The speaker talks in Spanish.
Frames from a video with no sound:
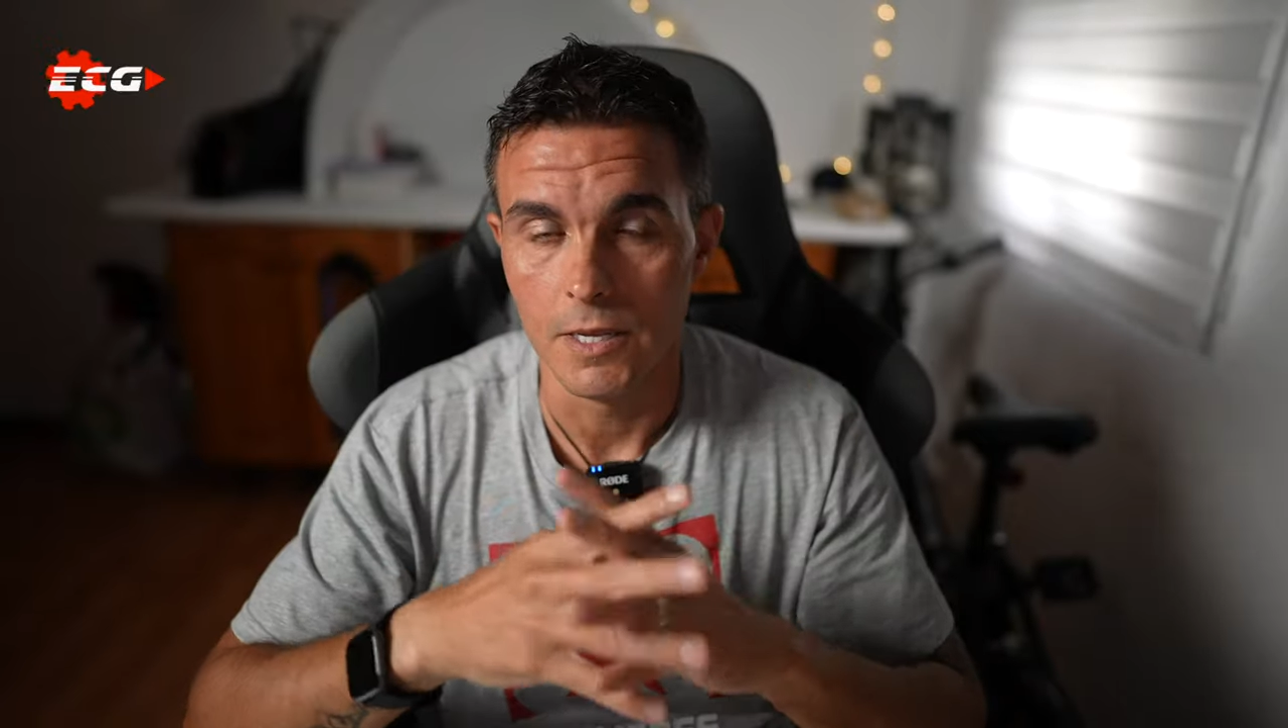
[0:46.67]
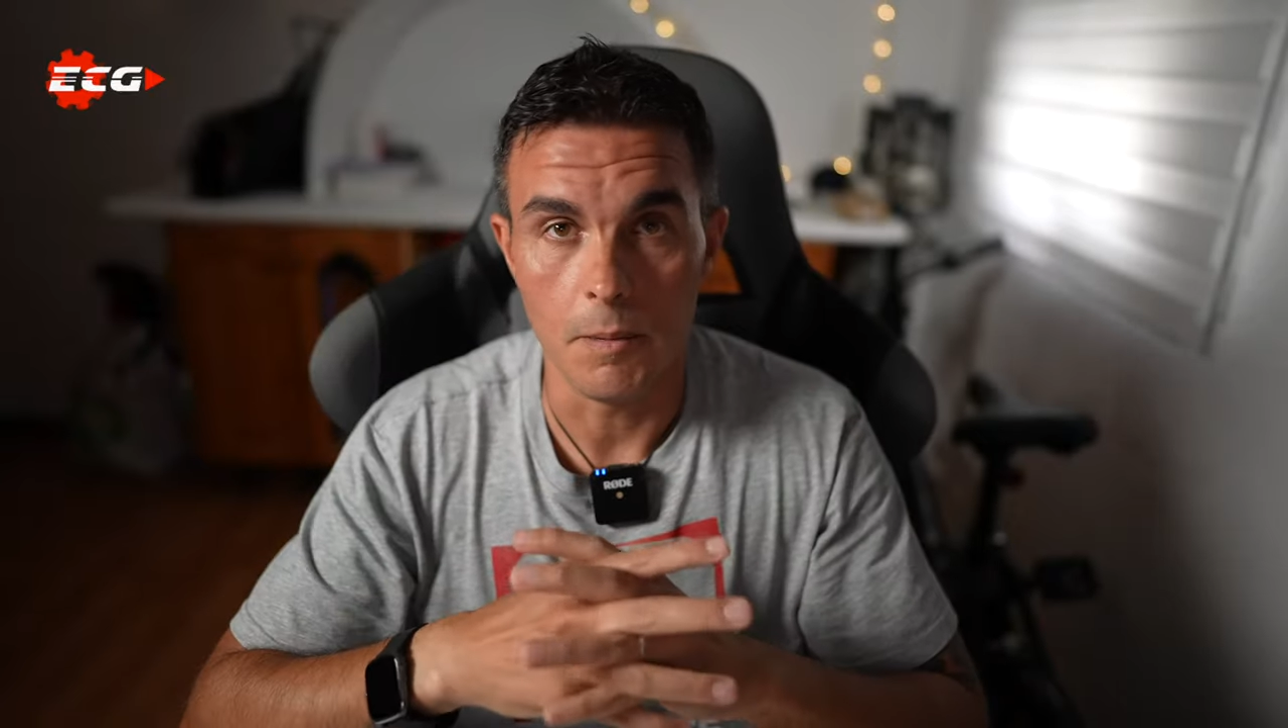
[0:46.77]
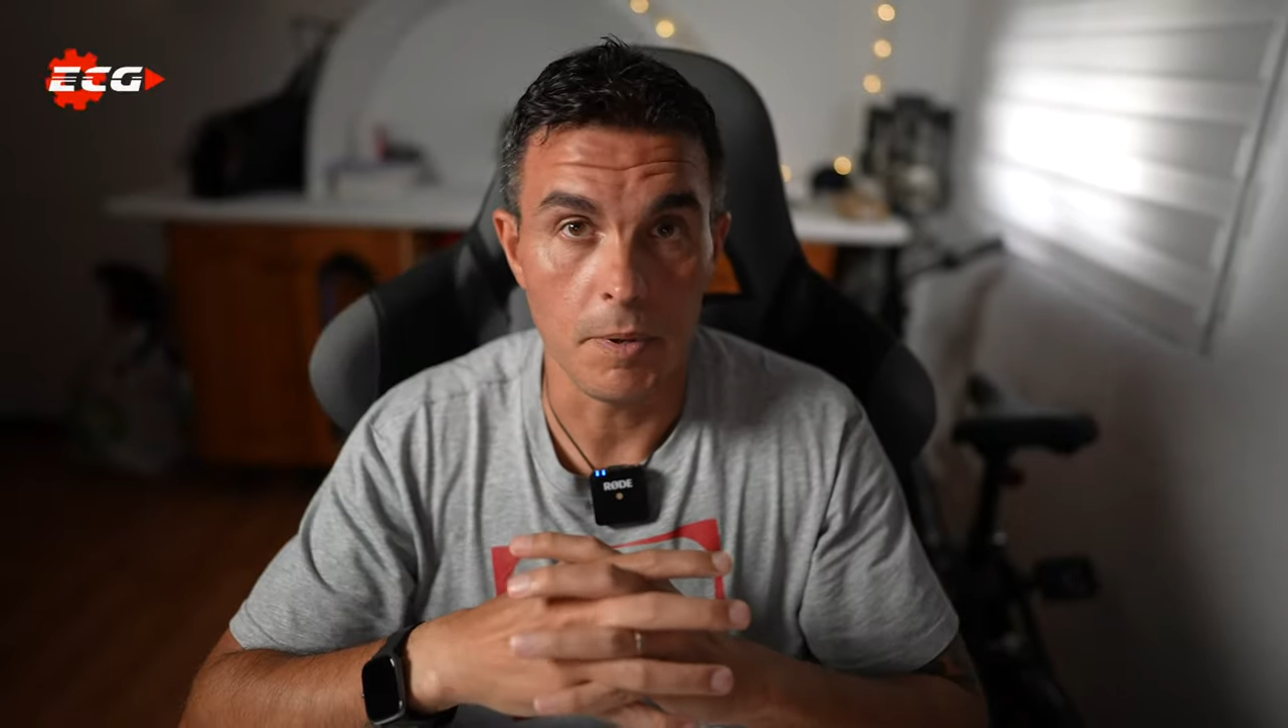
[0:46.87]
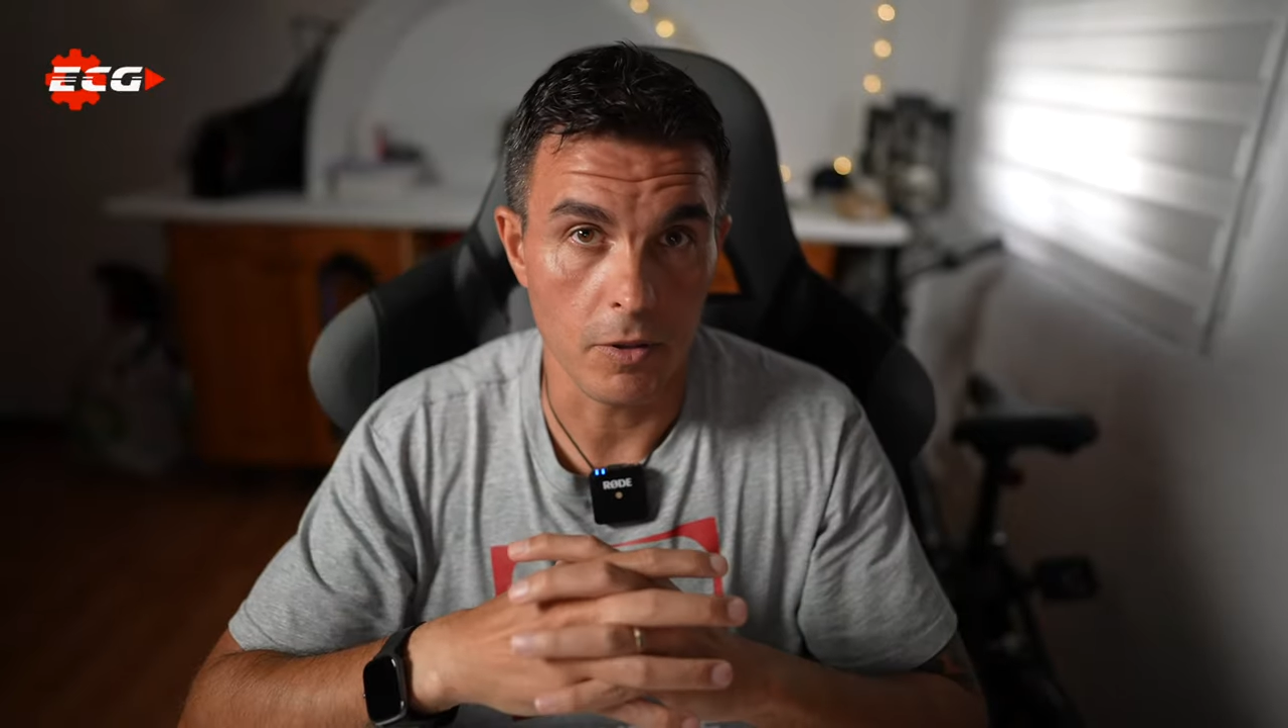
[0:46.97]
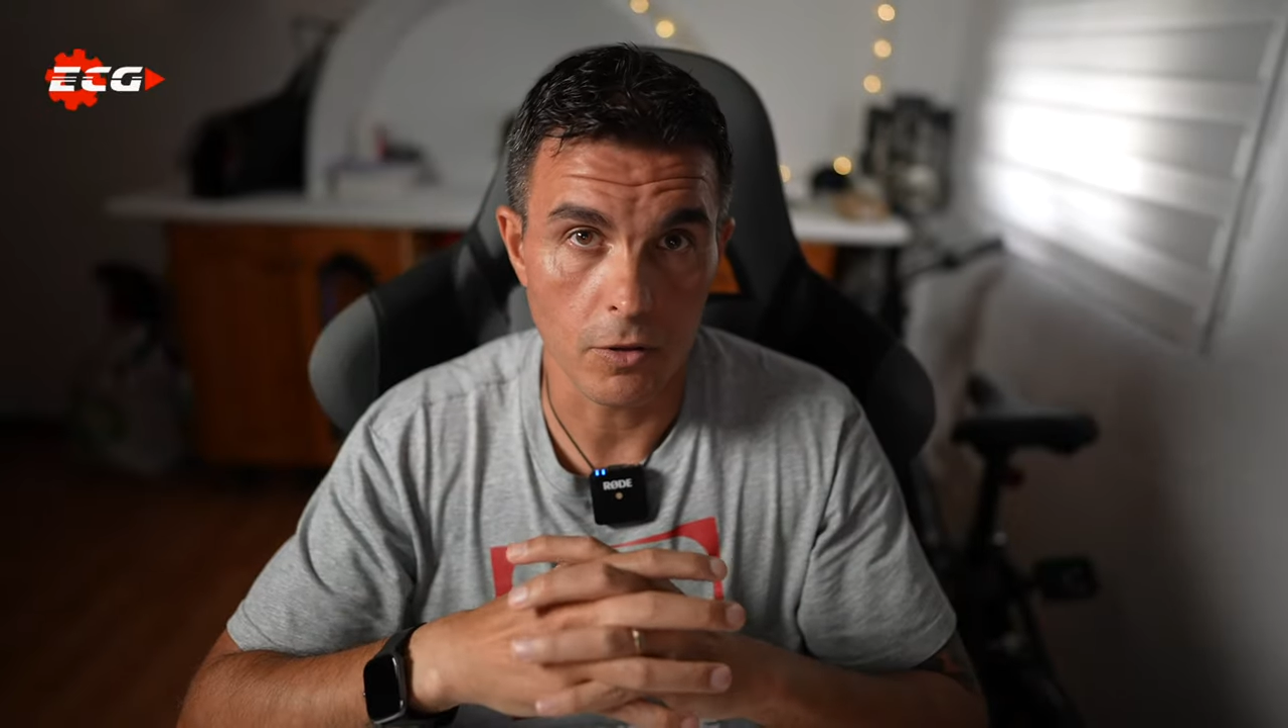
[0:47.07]

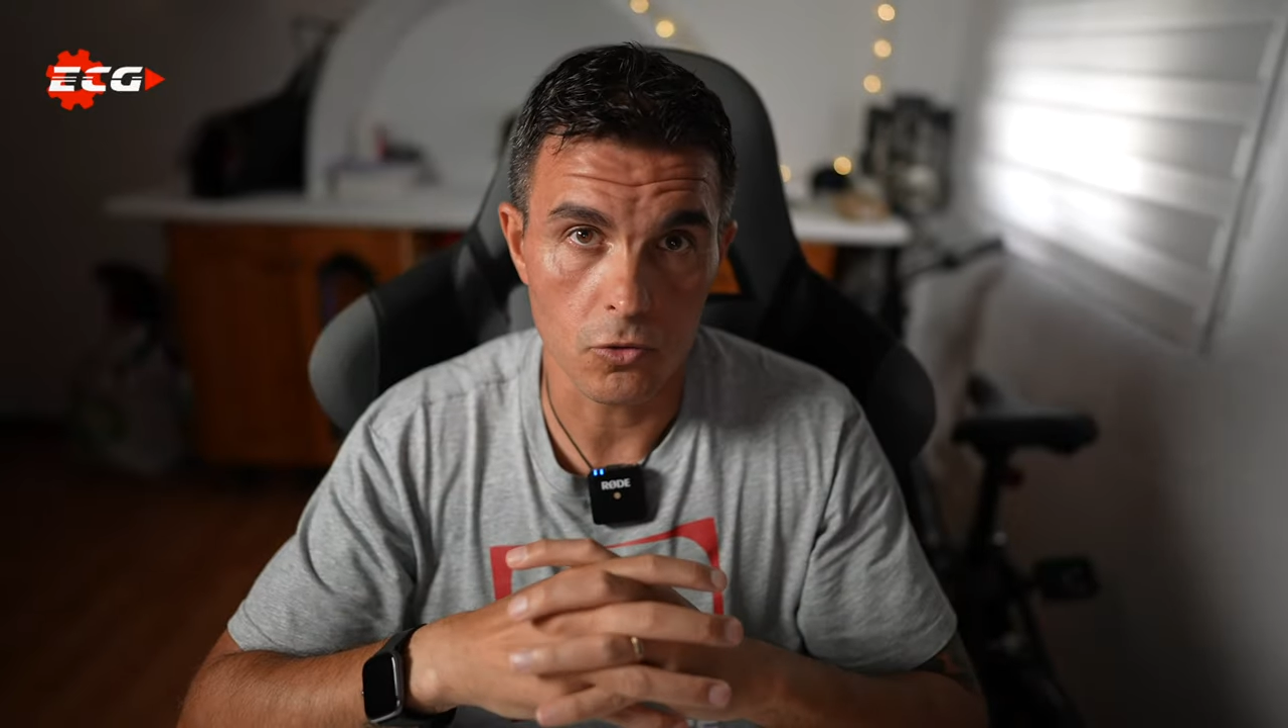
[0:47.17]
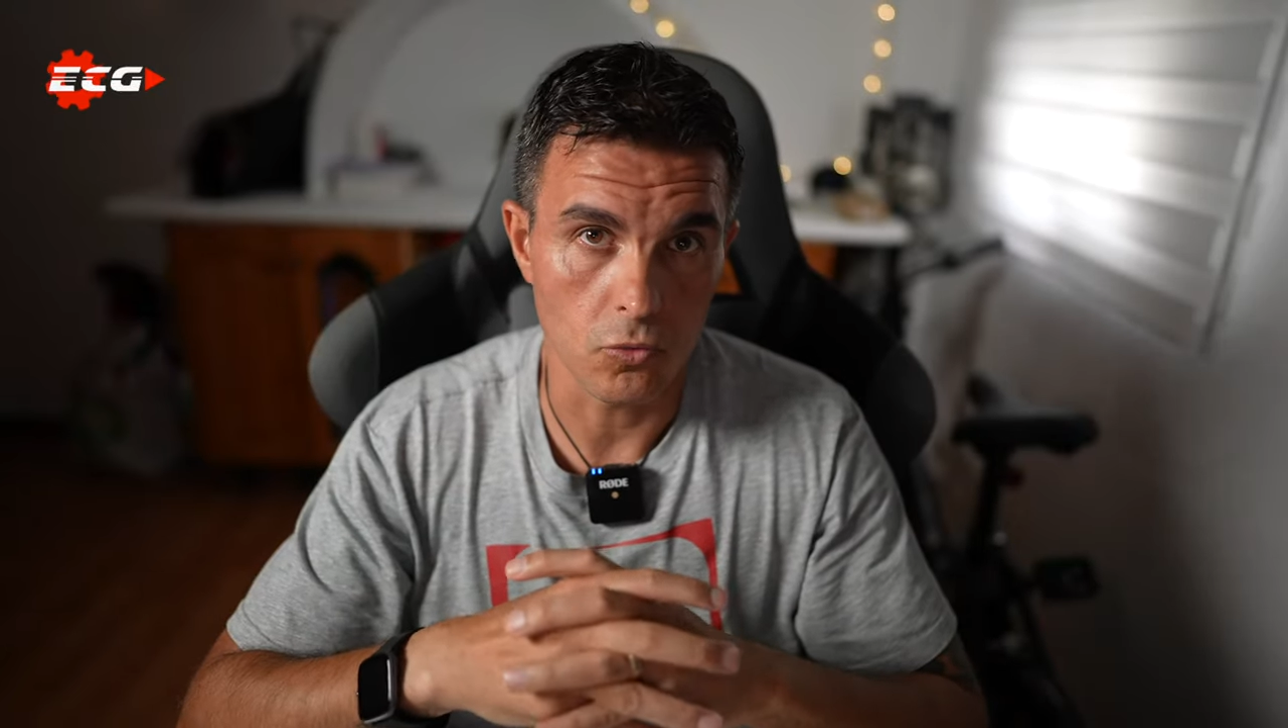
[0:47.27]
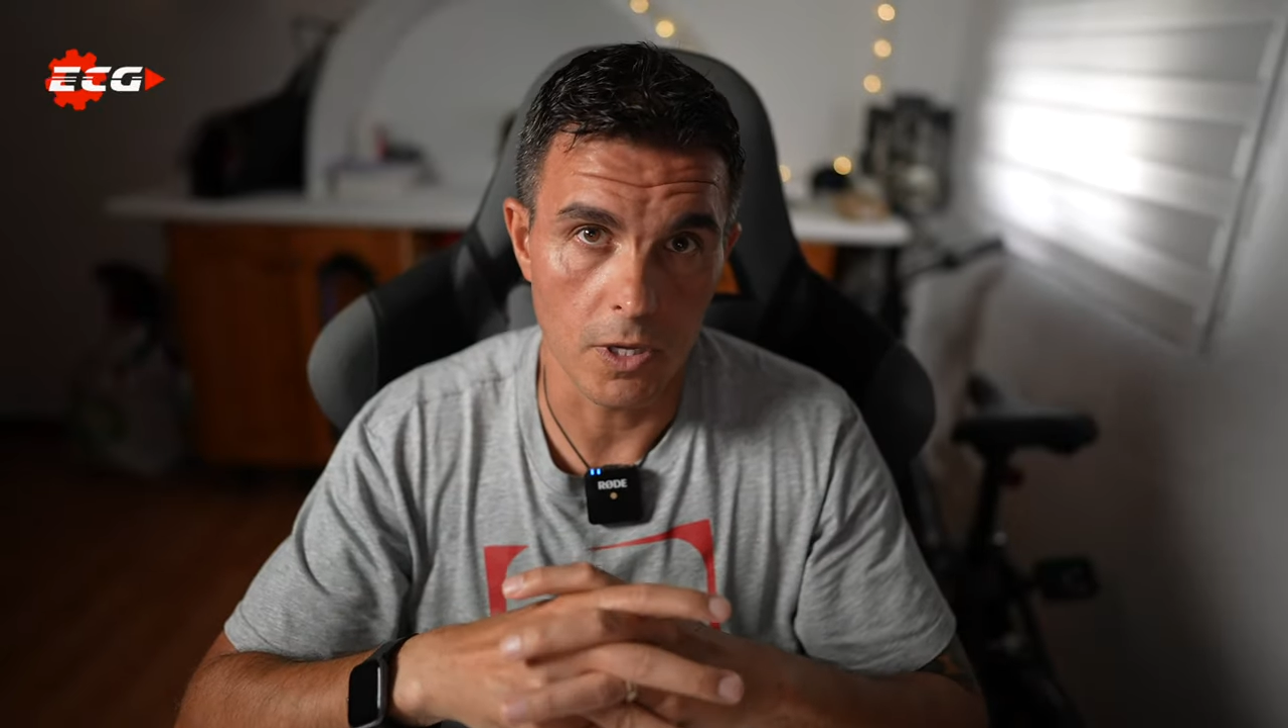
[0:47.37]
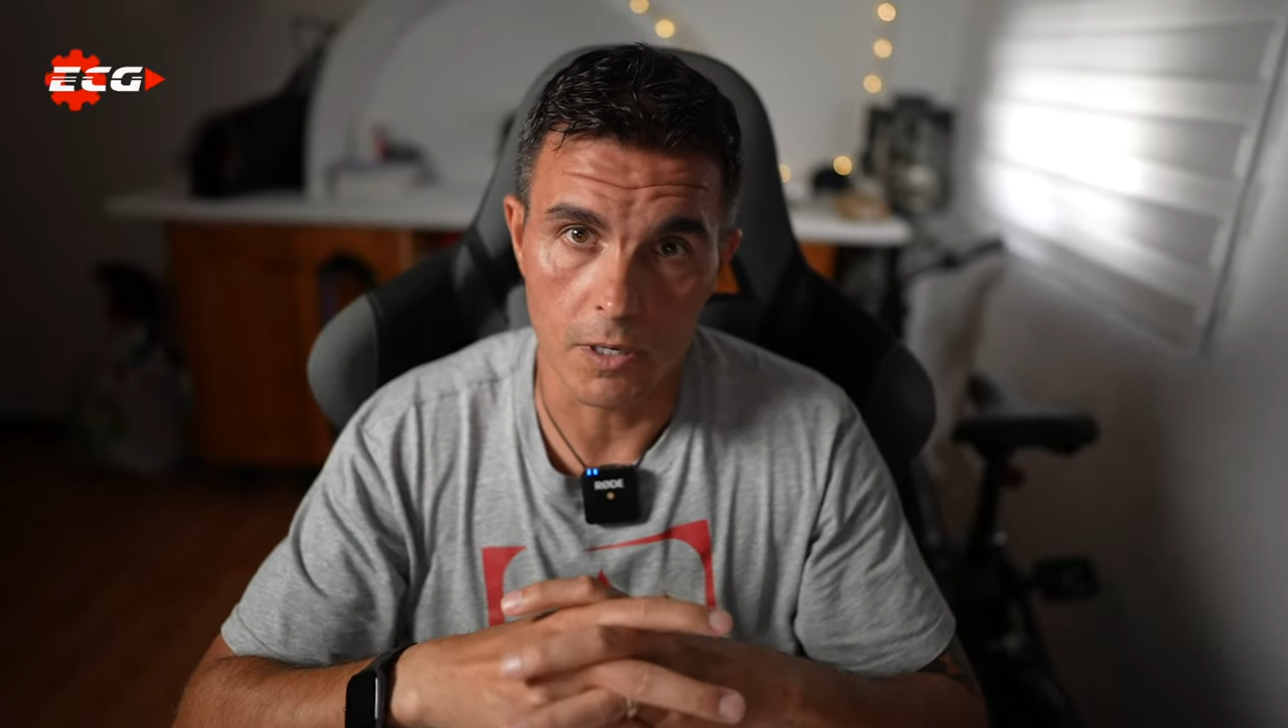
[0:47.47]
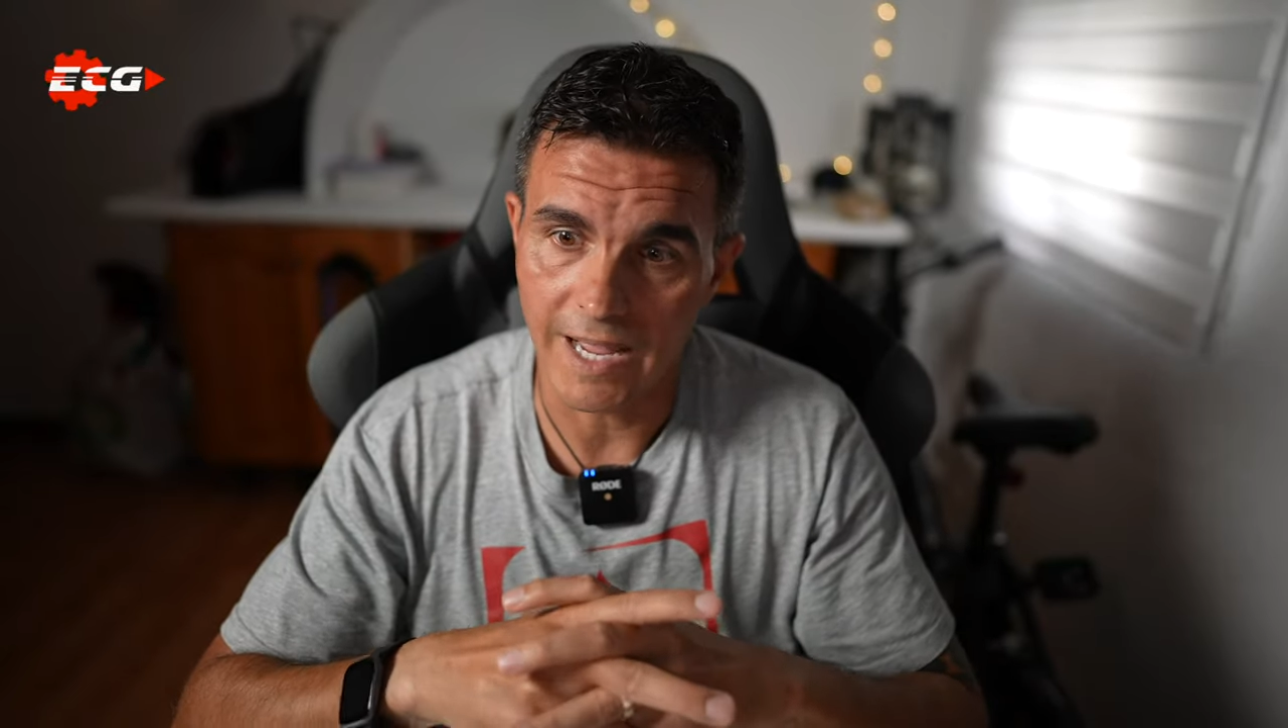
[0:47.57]
empezando a sudar.